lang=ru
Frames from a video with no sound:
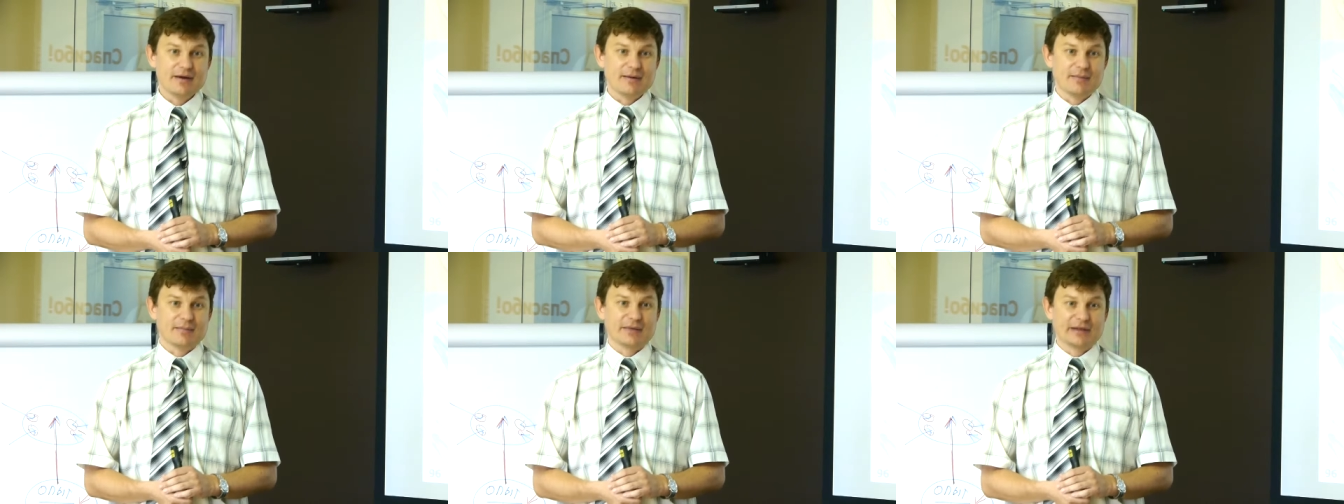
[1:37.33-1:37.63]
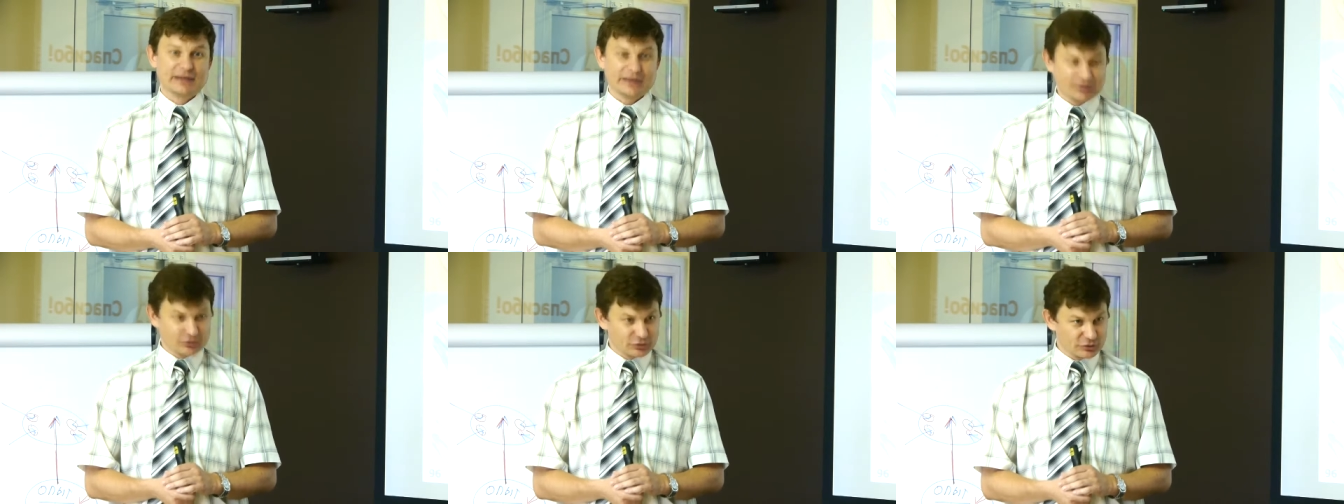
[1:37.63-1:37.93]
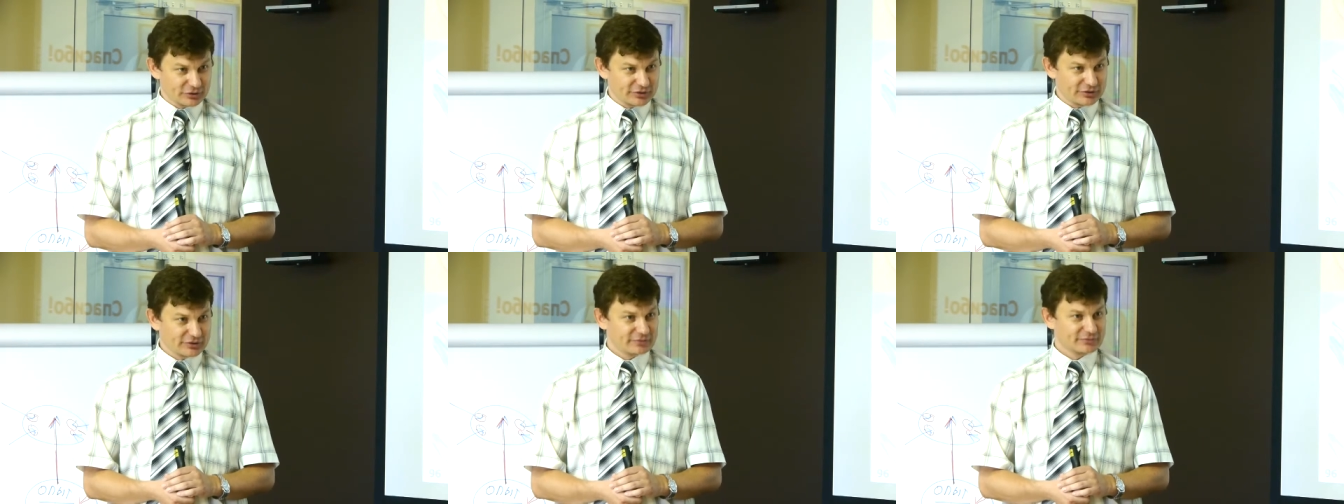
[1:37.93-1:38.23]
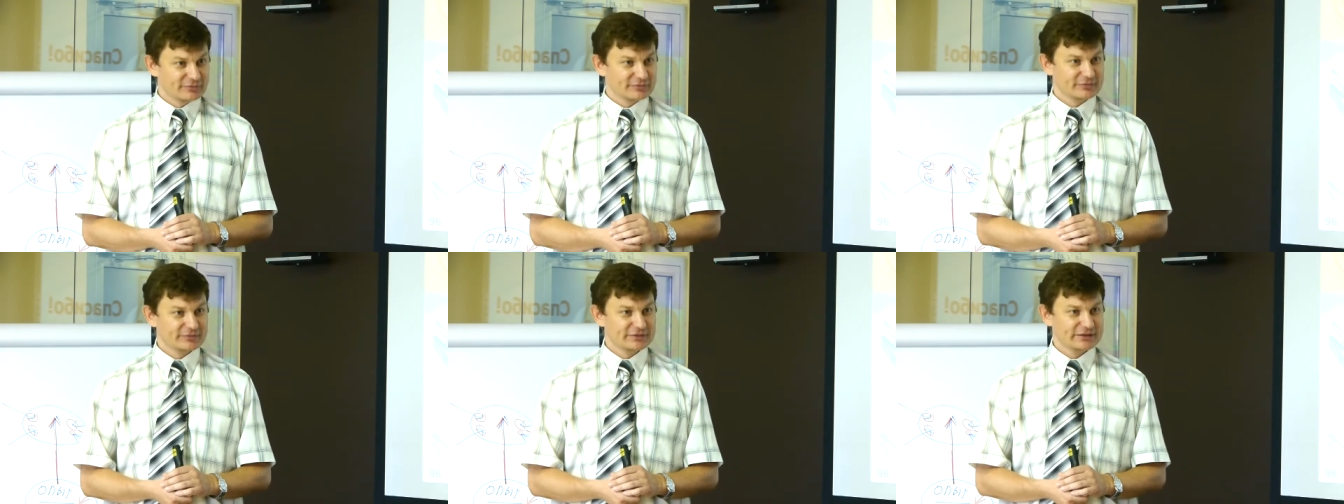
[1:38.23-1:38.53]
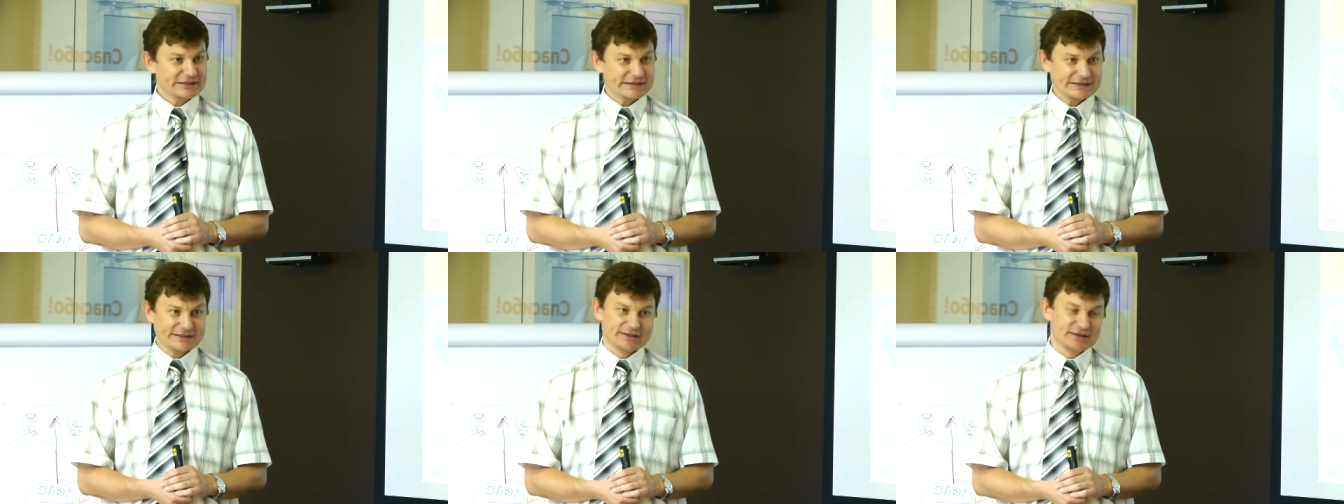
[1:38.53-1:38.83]
молодой,
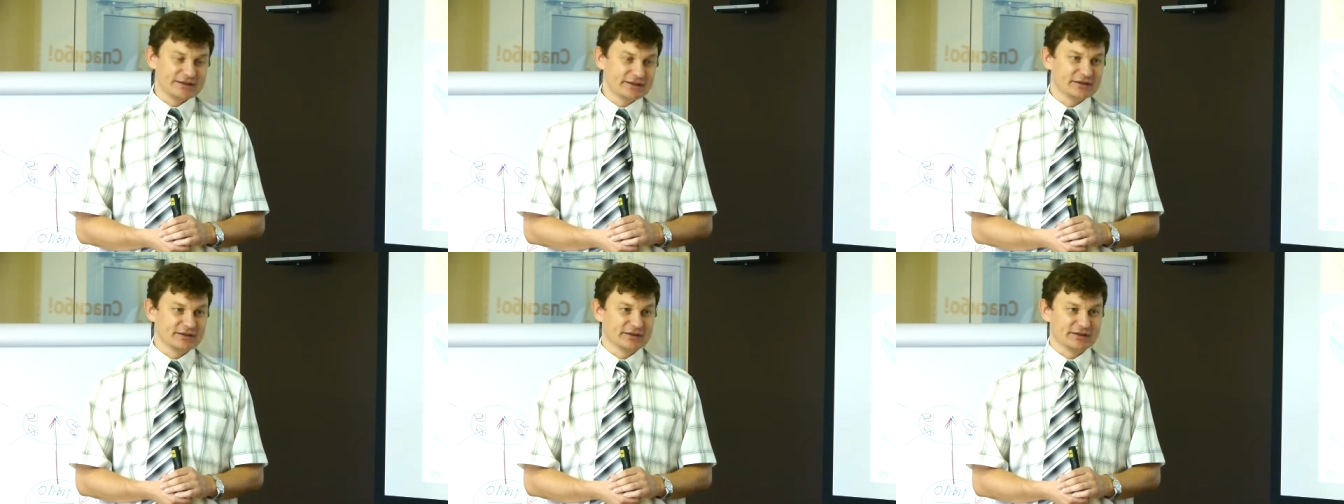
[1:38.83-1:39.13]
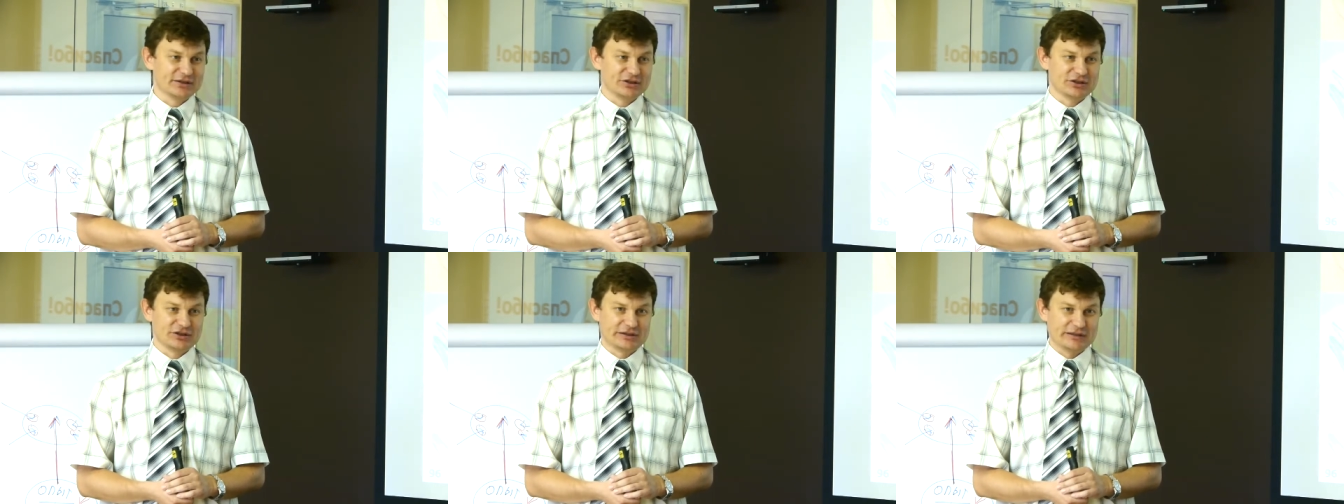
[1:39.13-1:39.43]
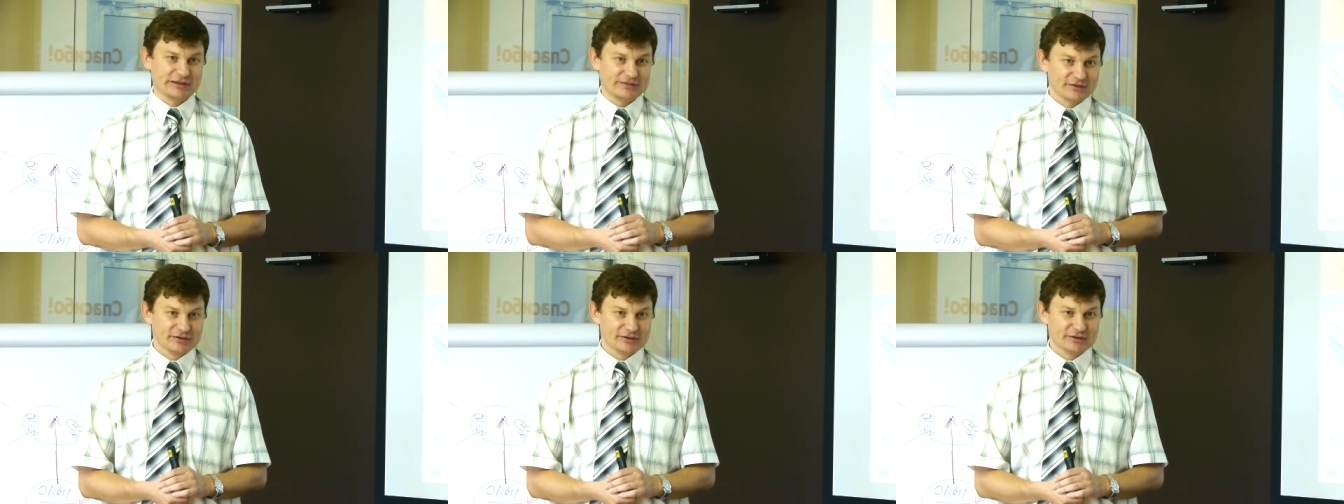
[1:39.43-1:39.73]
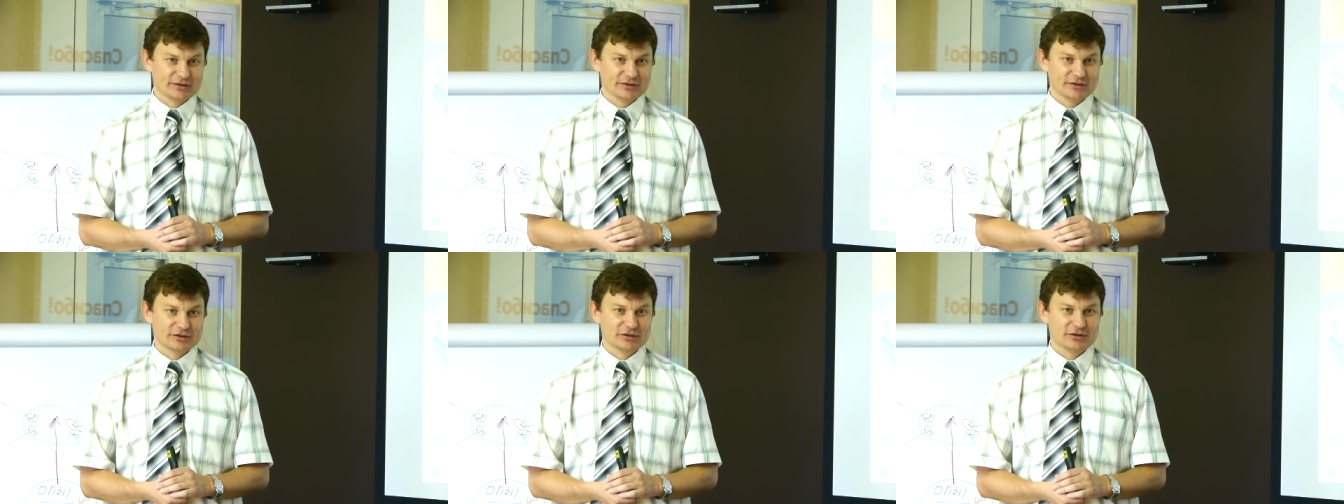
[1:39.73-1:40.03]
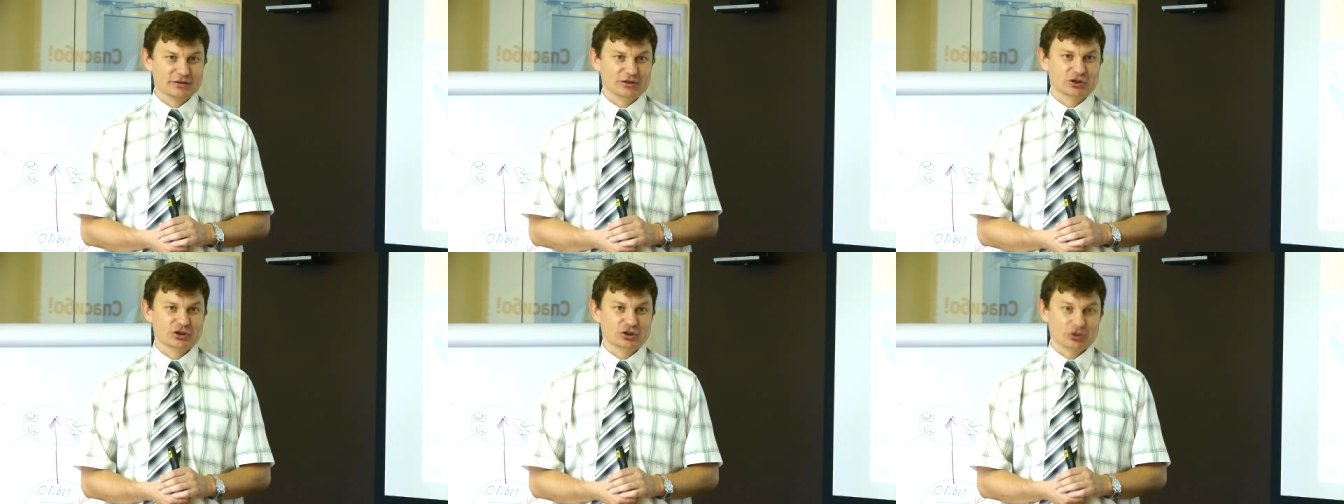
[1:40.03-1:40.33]
сильный человек
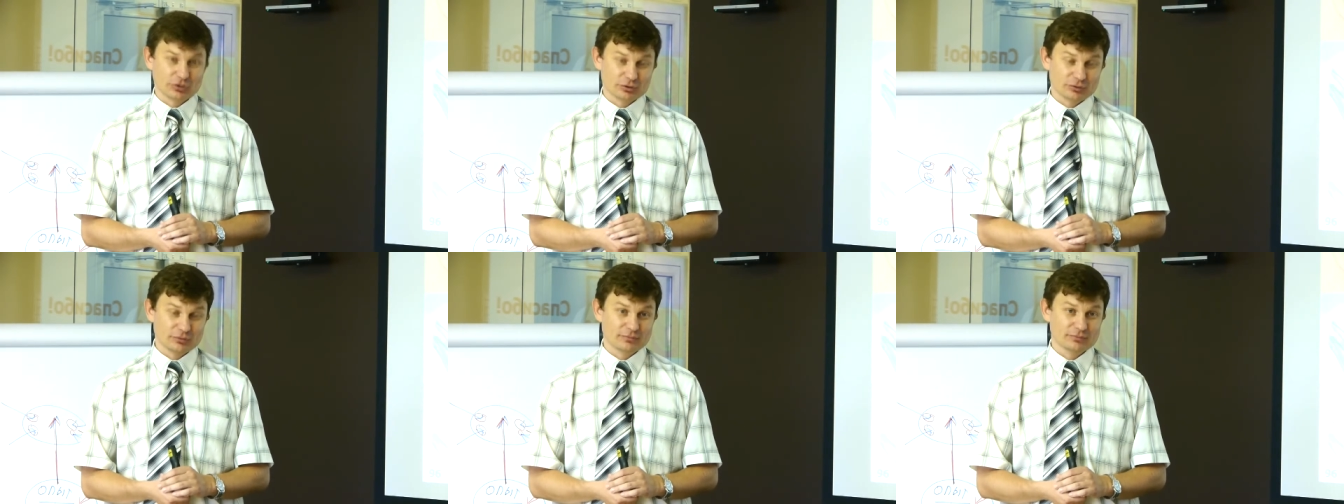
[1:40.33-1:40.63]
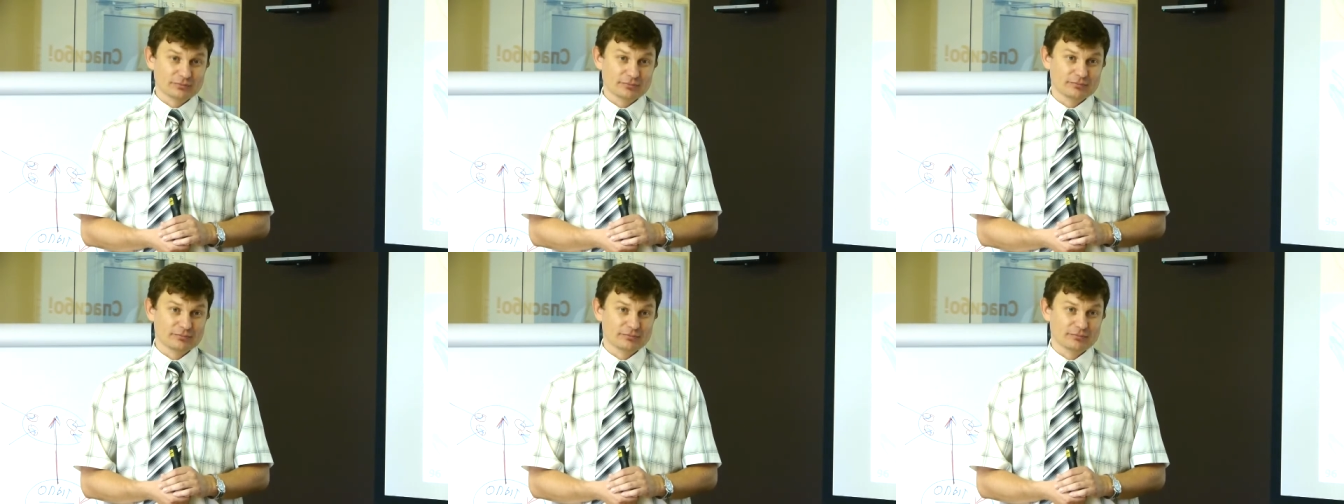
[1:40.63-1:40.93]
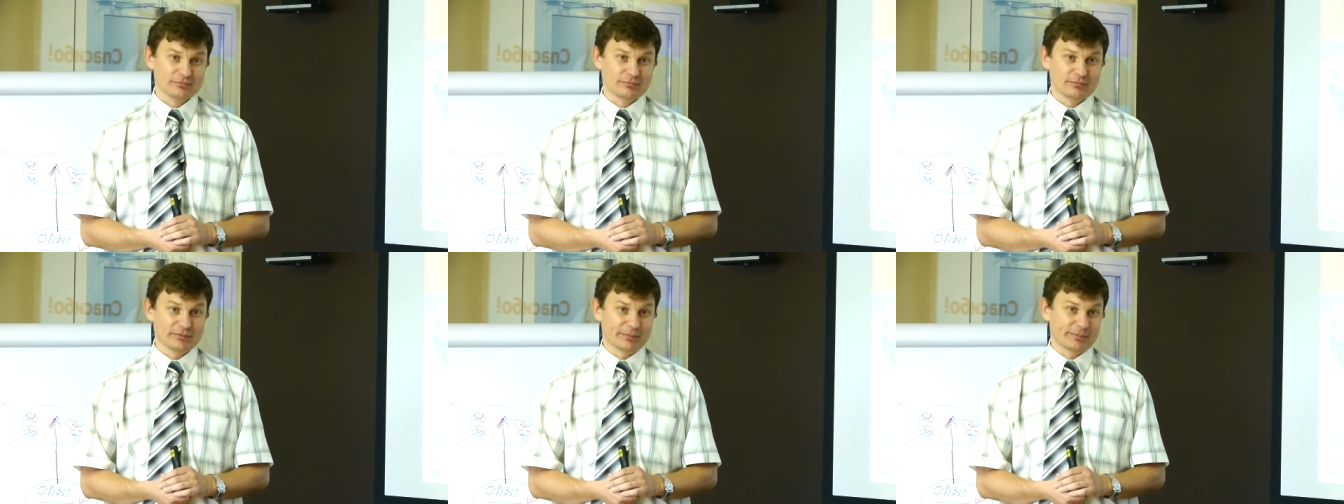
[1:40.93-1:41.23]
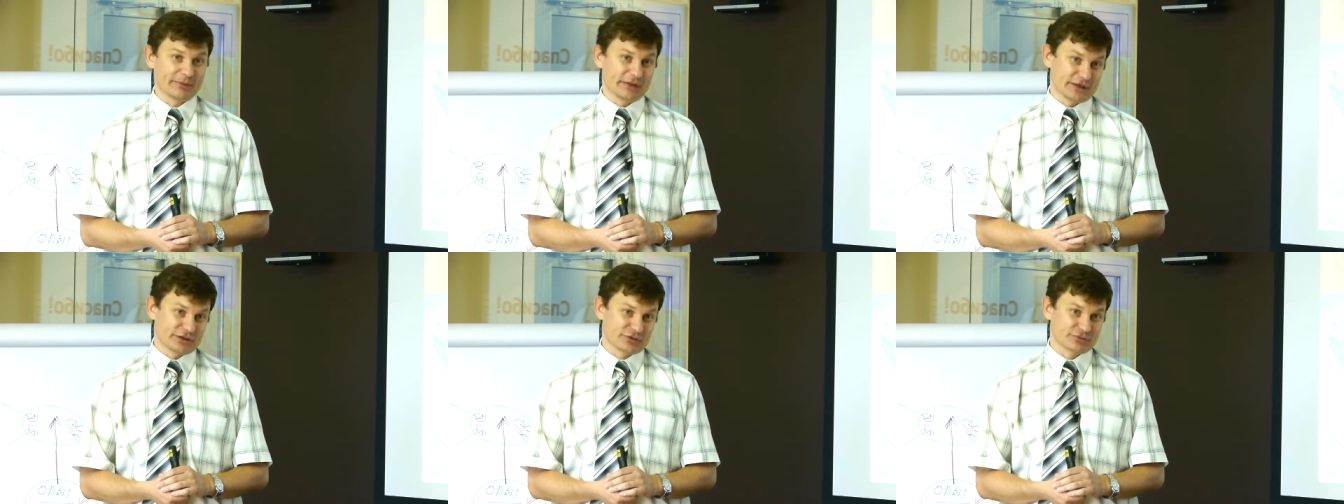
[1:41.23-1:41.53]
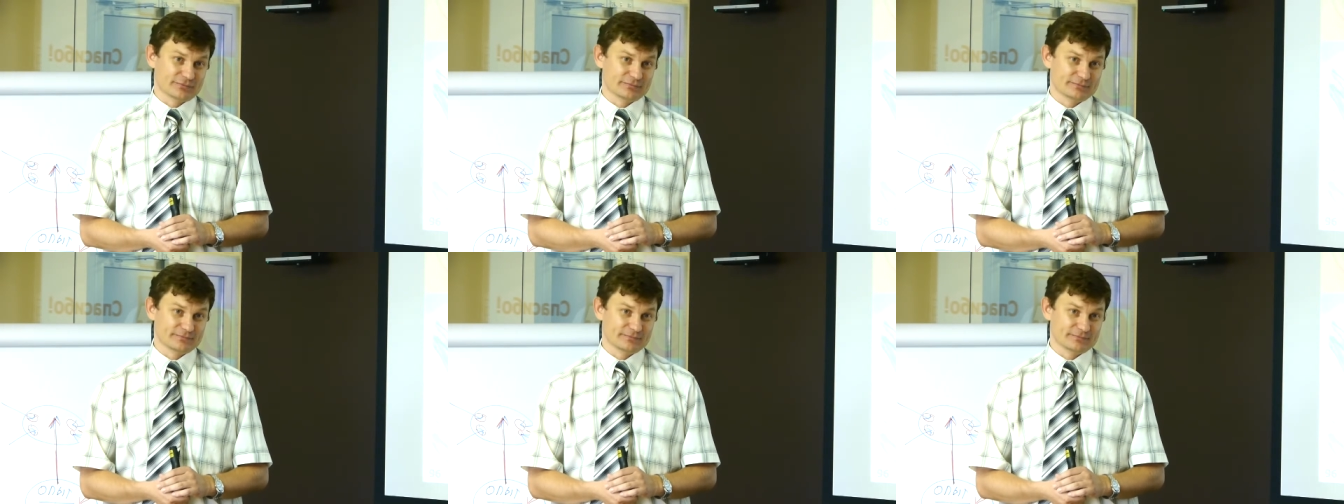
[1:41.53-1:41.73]
шел по пляжу.